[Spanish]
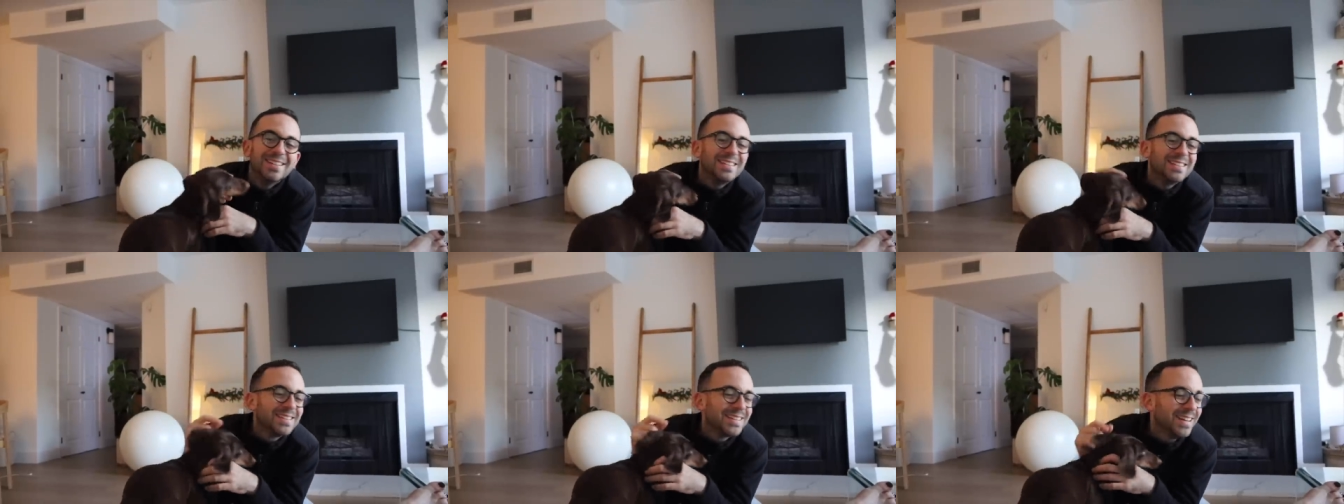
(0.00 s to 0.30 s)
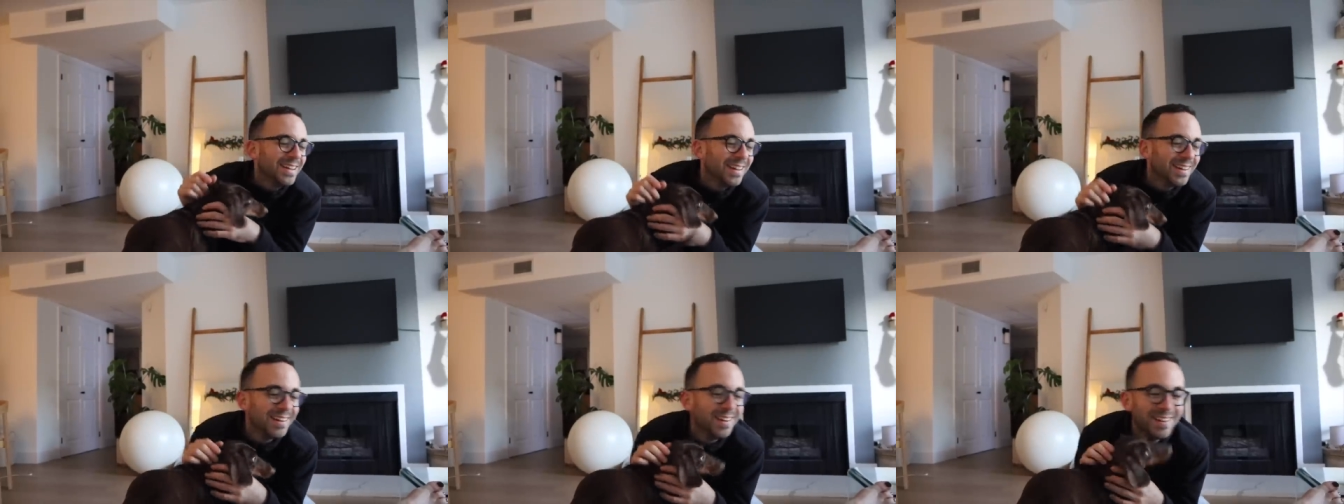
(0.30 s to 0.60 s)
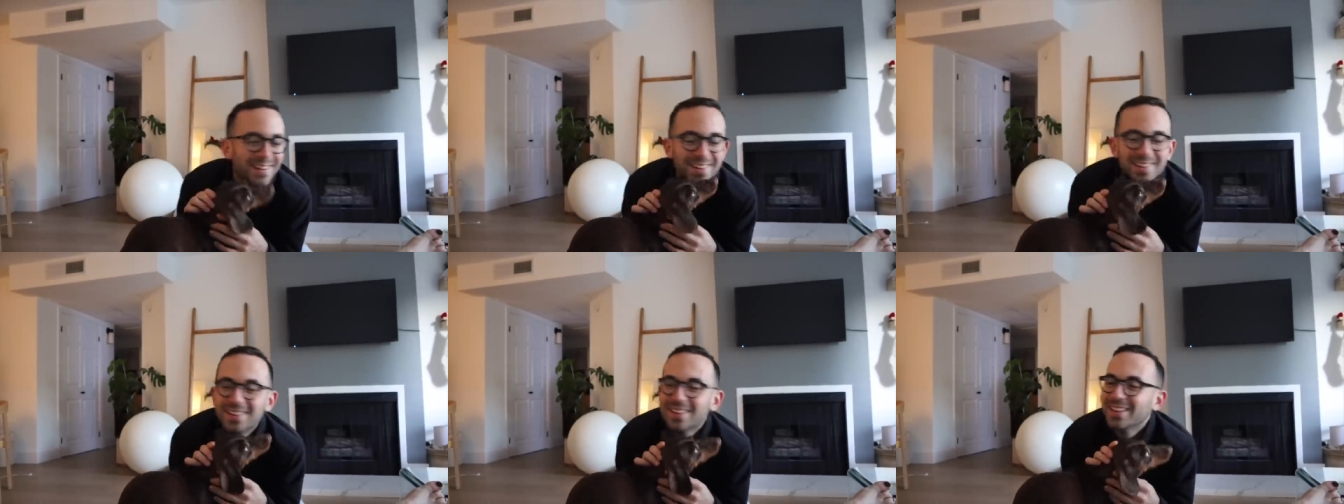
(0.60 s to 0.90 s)
sí,
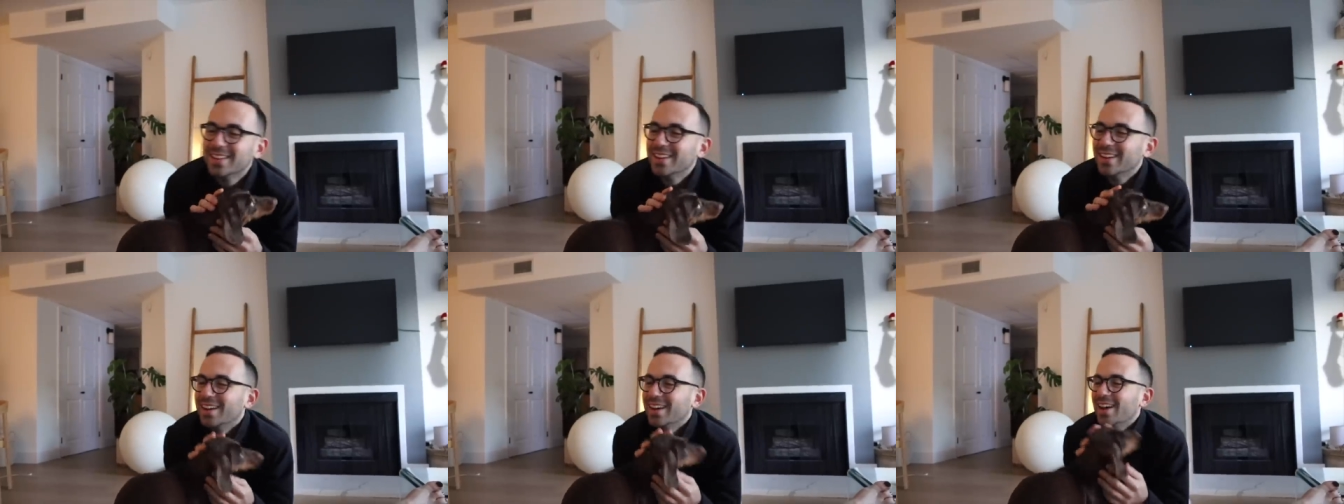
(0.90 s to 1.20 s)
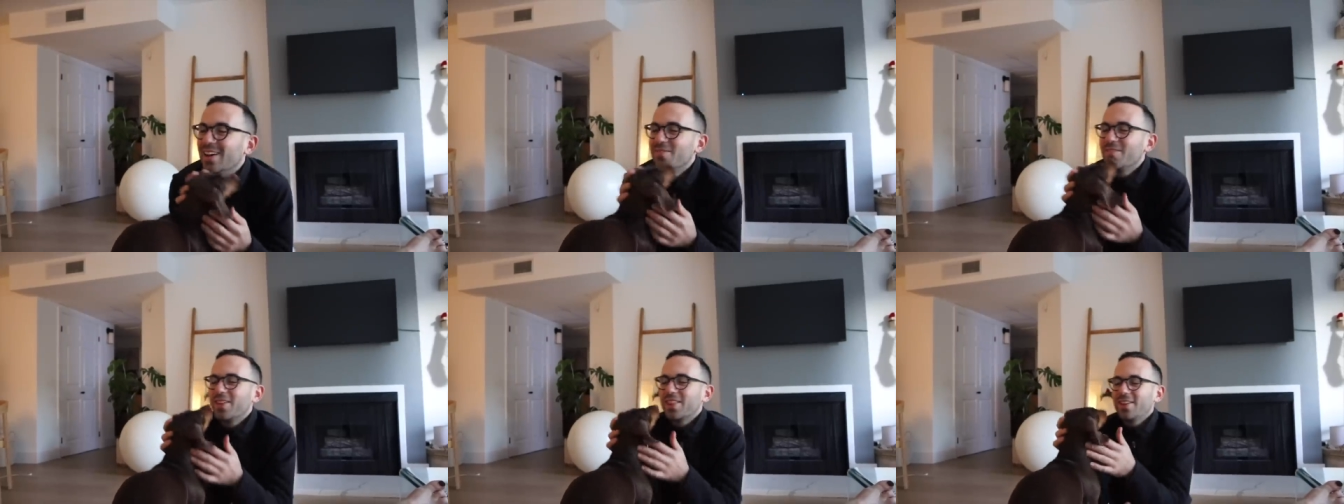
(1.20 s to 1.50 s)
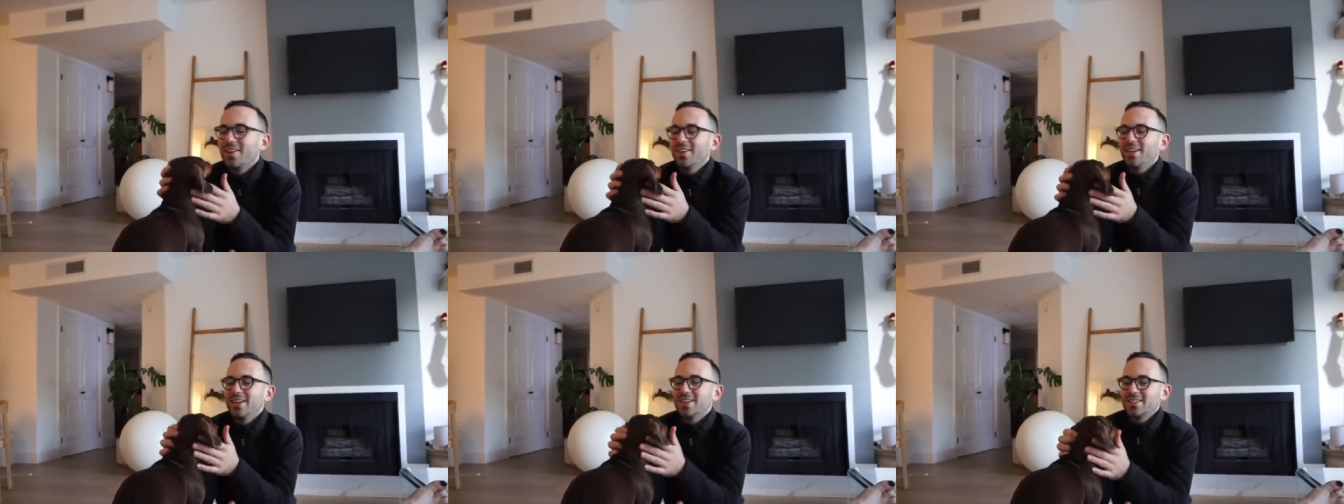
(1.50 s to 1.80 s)

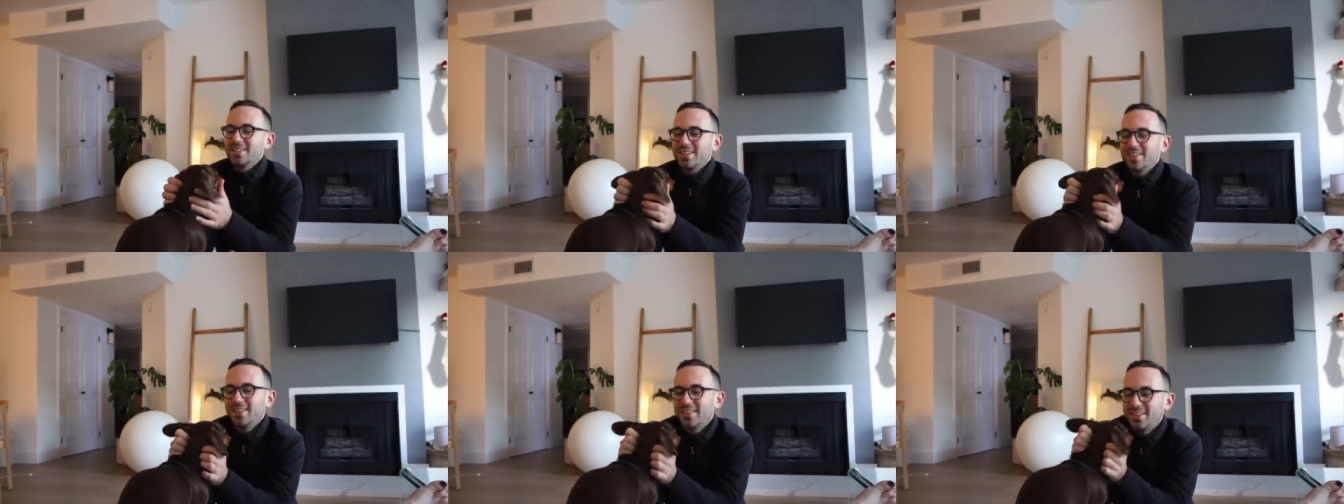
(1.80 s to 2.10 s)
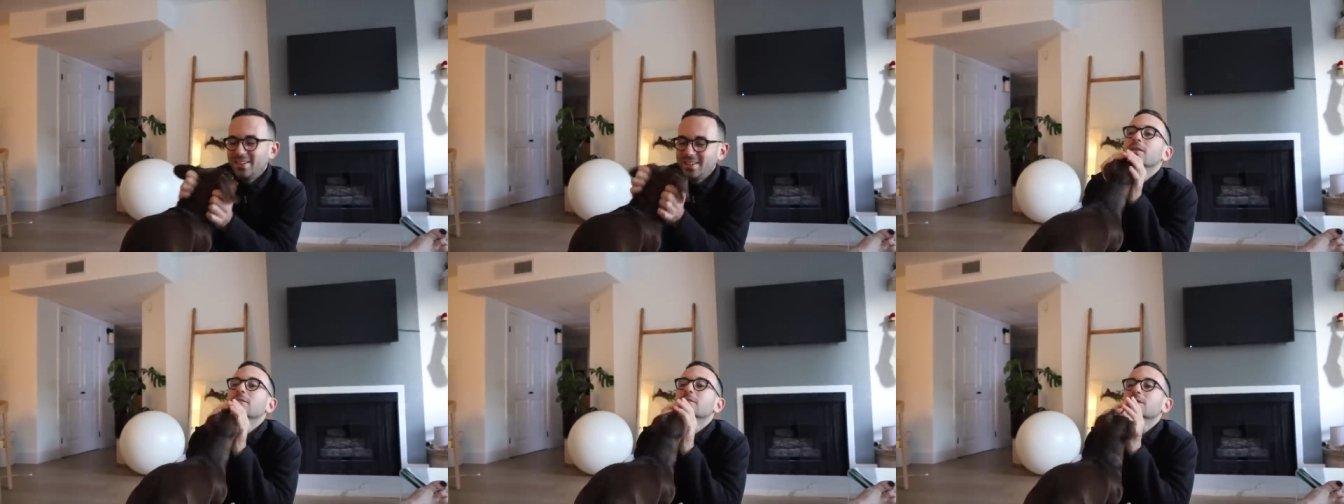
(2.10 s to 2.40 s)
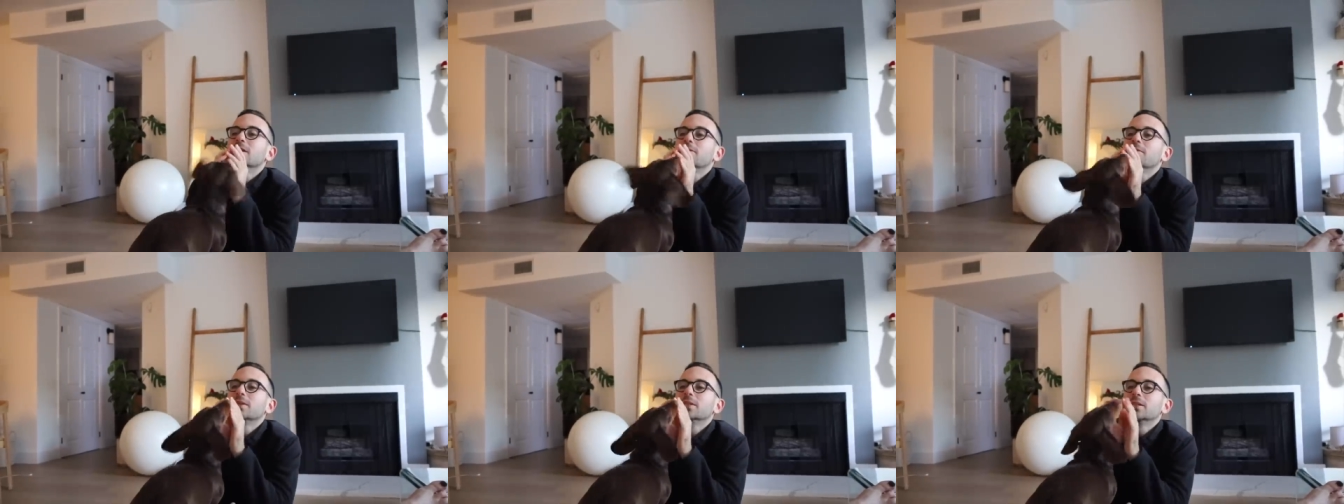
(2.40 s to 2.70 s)
ha a irse.
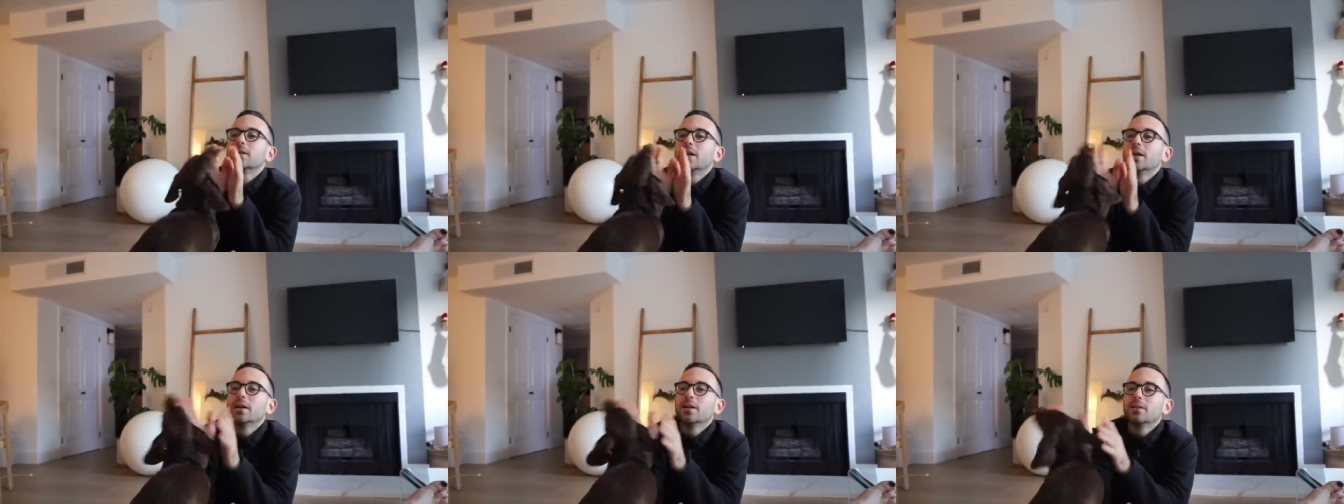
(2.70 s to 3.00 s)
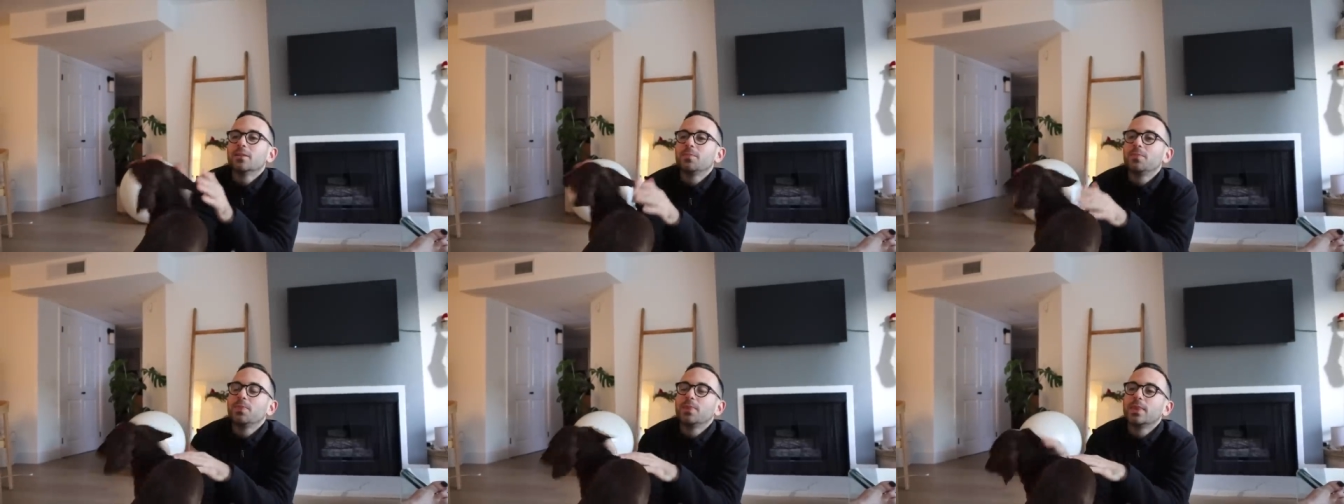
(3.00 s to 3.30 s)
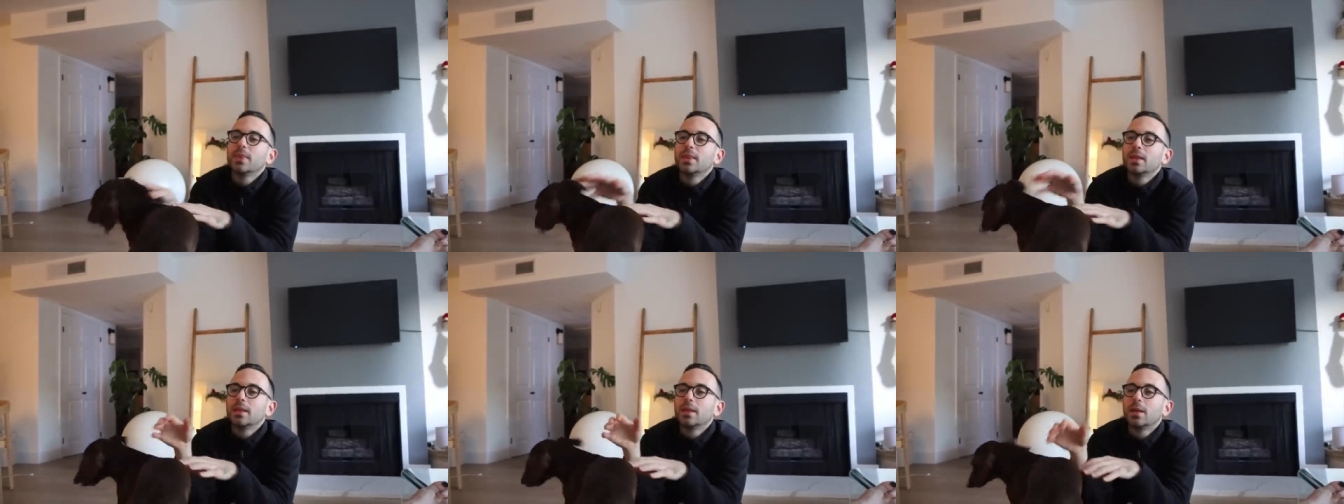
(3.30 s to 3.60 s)
¿Cómo me
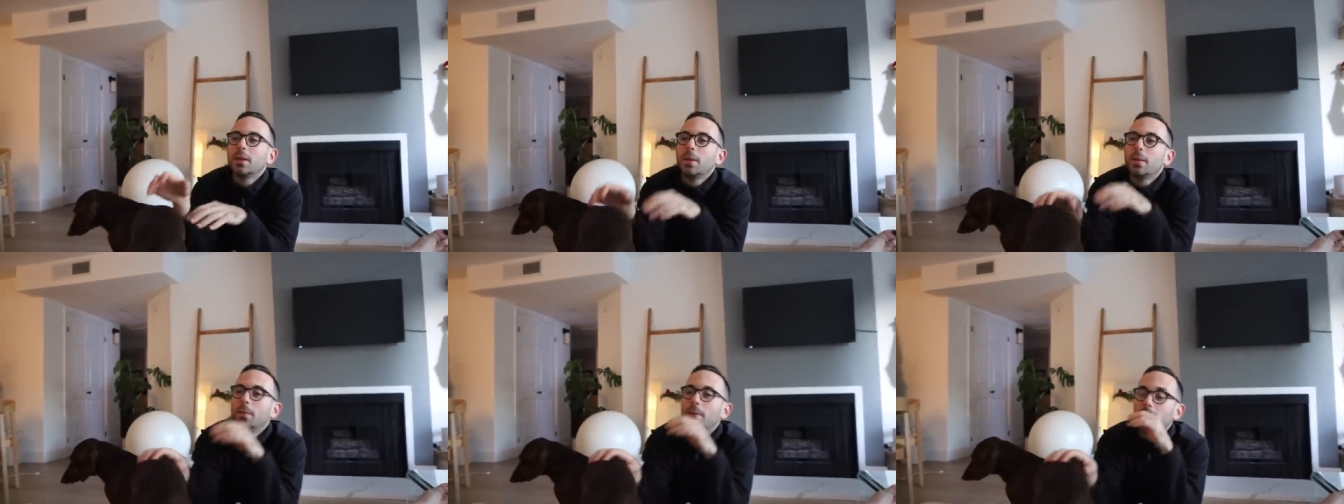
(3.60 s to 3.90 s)
está esperando